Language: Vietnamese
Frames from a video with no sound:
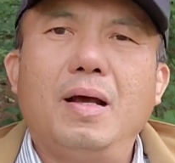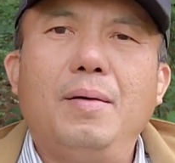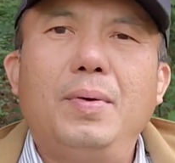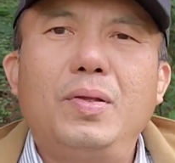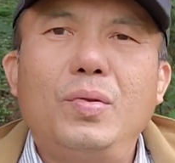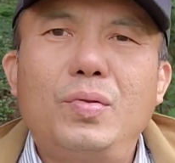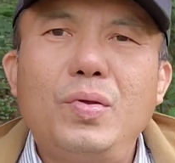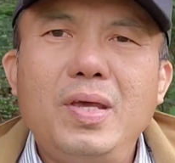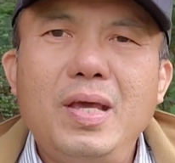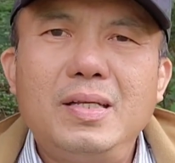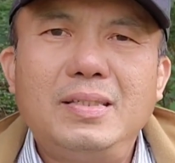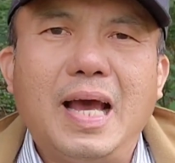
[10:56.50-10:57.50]
à, bây giờ tôi
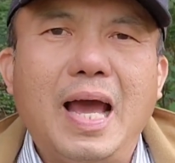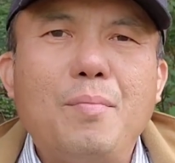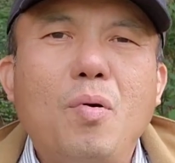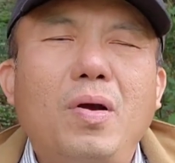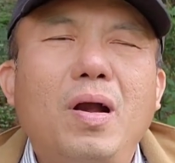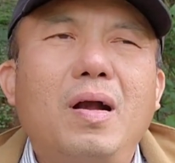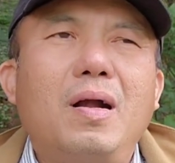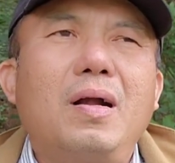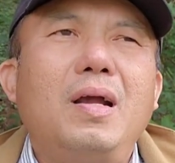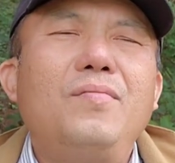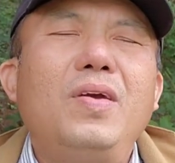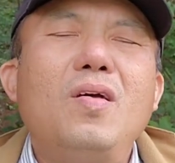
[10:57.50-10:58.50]
chia sẻ một
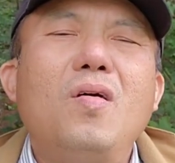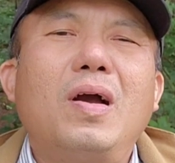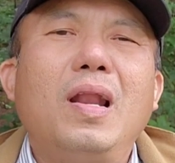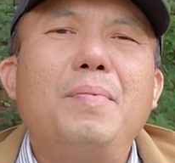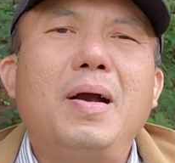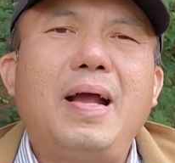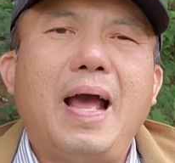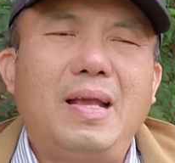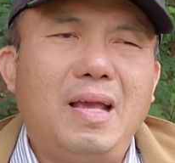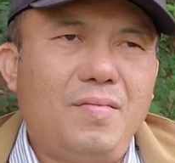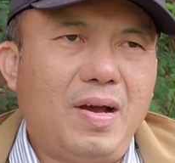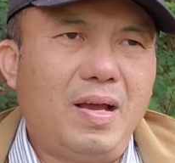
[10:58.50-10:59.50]
cái video clip ngắn
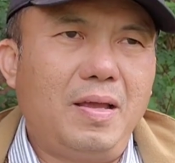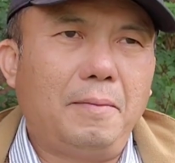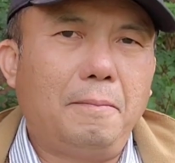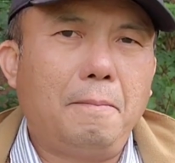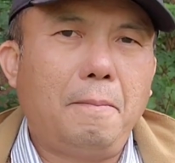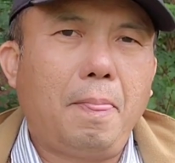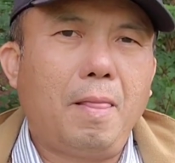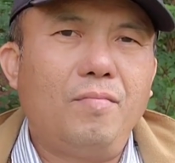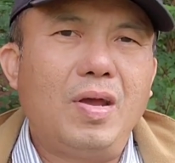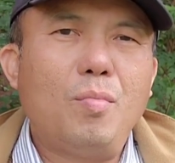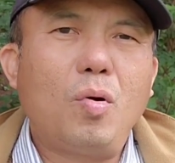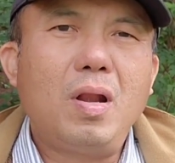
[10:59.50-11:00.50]
ngắn như vậy
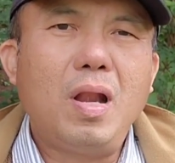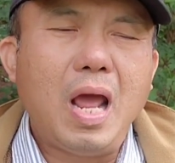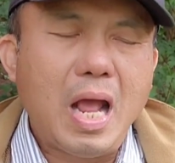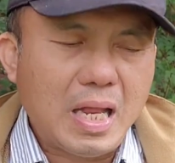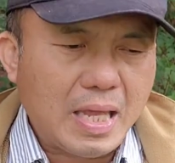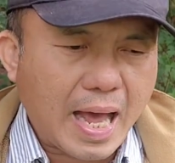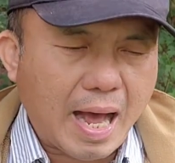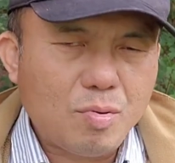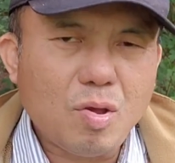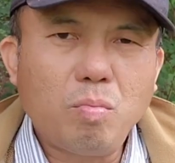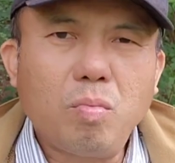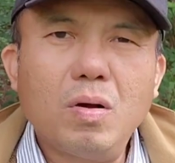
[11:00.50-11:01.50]
về một cái nền giáo
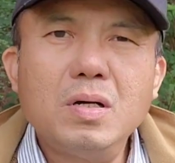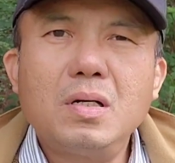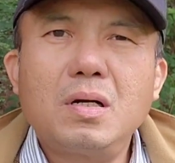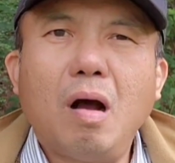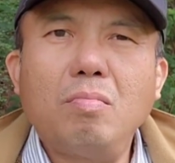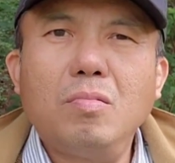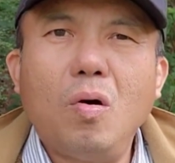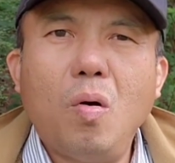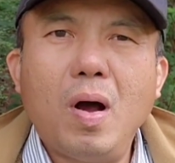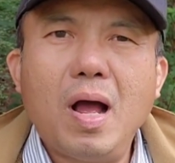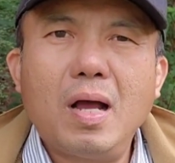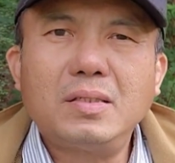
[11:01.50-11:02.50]
dục của nước Cộng
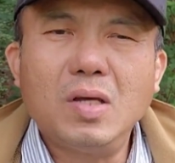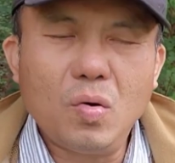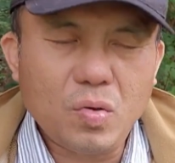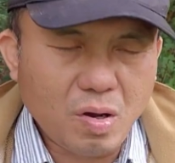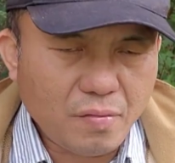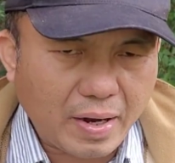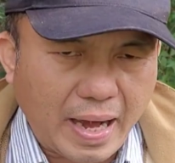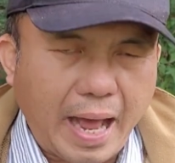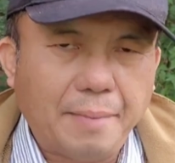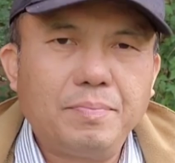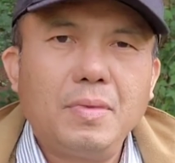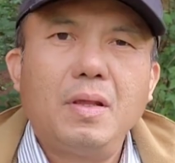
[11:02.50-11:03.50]
hòa xã hội chủ nghĩa Việt
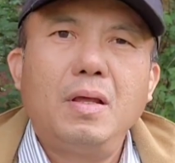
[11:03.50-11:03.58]
Nam